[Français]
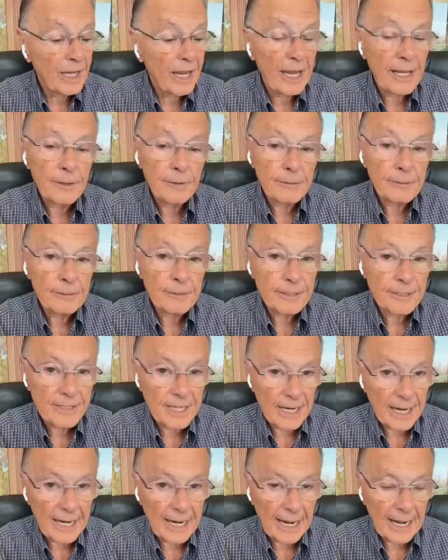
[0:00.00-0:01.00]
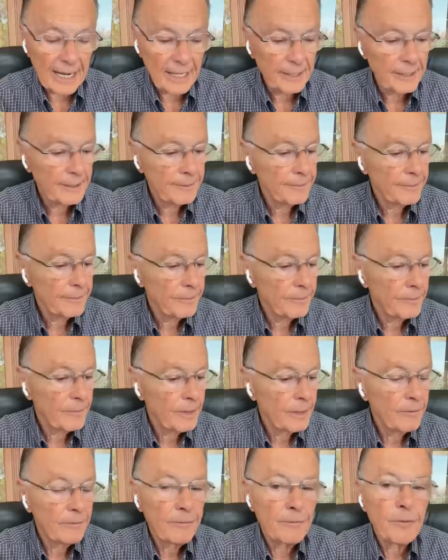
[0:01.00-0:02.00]
la débauche, la chair.
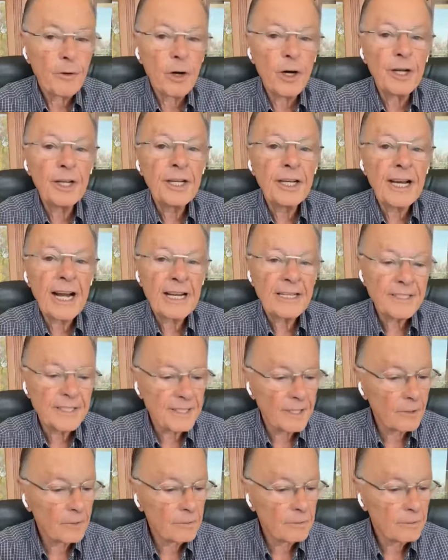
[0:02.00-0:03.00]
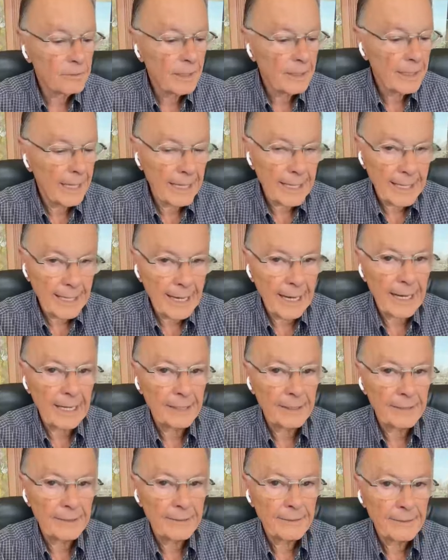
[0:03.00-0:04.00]
L'impureté, c'est la
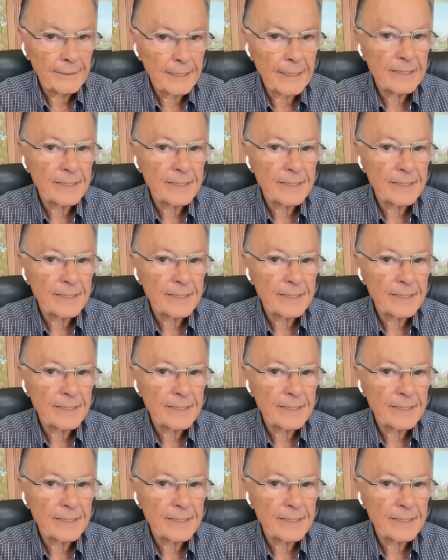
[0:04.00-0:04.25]
chair.